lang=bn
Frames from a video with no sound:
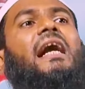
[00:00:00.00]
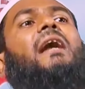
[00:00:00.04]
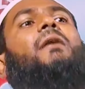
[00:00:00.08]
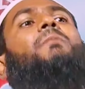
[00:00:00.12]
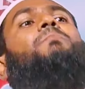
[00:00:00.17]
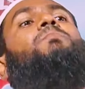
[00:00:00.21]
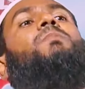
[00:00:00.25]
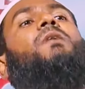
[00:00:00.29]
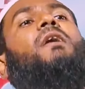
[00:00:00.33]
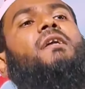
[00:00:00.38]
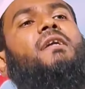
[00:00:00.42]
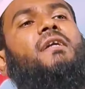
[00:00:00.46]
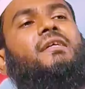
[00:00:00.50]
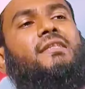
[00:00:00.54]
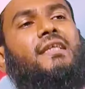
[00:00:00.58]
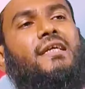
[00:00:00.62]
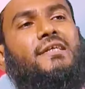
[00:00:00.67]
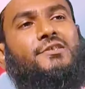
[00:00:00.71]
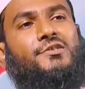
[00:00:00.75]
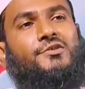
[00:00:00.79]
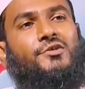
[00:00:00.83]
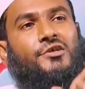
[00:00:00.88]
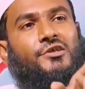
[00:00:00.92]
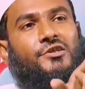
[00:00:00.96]
এটা আপনার
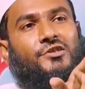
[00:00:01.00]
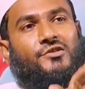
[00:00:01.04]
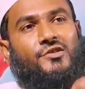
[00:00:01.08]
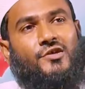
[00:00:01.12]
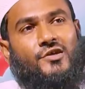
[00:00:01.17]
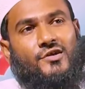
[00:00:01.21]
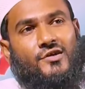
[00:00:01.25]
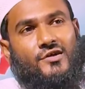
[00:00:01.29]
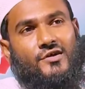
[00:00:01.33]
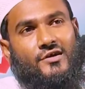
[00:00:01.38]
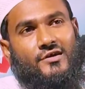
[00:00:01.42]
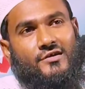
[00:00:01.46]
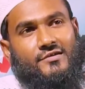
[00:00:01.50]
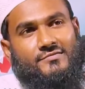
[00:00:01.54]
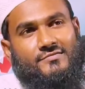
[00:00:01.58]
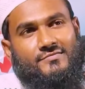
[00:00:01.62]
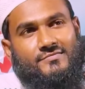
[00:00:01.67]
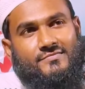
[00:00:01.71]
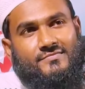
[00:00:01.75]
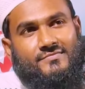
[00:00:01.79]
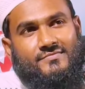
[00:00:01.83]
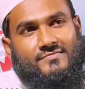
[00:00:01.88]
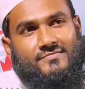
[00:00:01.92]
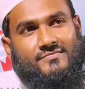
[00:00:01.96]
নেতার চরিত্র
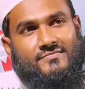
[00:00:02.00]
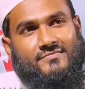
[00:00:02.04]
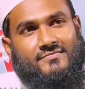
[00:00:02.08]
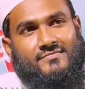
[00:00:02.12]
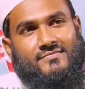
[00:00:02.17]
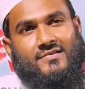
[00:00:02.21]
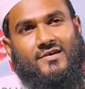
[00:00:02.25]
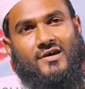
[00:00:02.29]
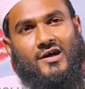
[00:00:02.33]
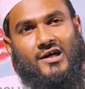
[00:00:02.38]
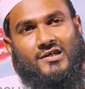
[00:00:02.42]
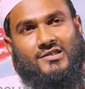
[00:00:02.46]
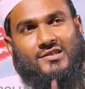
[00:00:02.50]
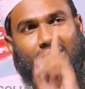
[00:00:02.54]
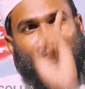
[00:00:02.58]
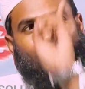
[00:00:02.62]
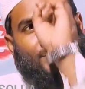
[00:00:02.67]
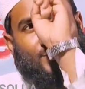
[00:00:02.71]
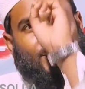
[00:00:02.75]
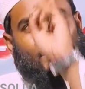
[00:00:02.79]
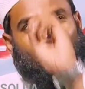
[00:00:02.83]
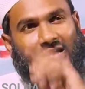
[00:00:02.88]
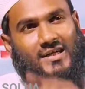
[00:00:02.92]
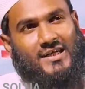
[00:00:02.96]

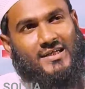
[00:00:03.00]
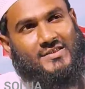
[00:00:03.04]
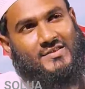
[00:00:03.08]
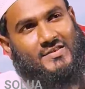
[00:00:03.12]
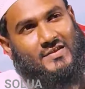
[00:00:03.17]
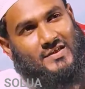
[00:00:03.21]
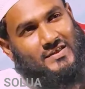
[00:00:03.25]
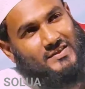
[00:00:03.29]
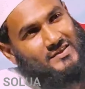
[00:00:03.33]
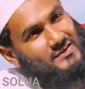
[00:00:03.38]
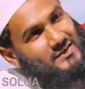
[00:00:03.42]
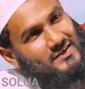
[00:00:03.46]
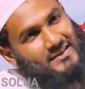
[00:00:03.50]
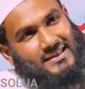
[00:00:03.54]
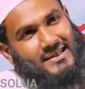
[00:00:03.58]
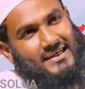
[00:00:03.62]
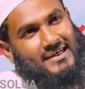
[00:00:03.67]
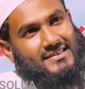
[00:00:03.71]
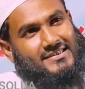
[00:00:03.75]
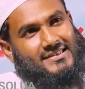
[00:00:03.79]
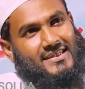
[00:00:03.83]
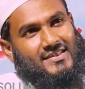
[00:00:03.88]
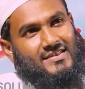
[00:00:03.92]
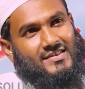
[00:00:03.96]
হজরত উসমানের চরিত্র
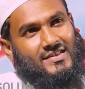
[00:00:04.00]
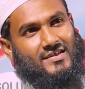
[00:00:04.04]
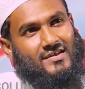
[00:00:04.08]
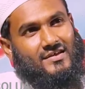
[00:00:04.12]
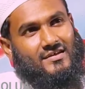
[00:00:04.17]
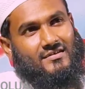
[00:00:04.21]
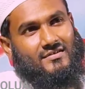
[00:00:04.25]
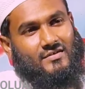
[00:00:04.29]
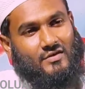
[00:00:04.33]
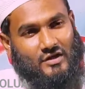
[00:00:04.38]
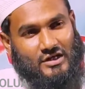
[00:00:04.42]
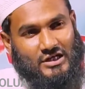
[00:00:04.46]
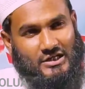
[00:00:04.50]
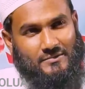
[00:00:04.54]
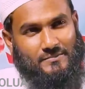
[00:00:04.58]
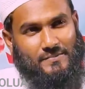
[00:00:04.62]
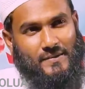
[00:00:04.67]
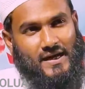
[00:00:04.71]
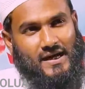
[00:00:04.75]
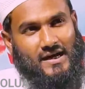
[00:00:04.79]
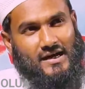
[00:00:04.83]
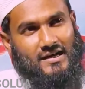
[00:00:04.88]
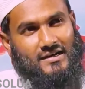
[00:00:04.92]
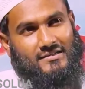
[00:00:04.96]
দেখেছেন তো
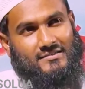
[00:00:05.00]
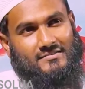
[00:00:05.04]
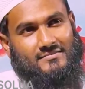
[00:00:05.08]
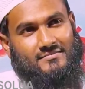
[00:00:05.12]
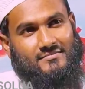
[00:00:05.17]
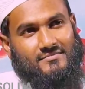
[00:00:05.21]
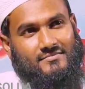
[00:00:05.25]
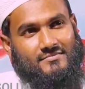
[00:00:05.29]
খলিফা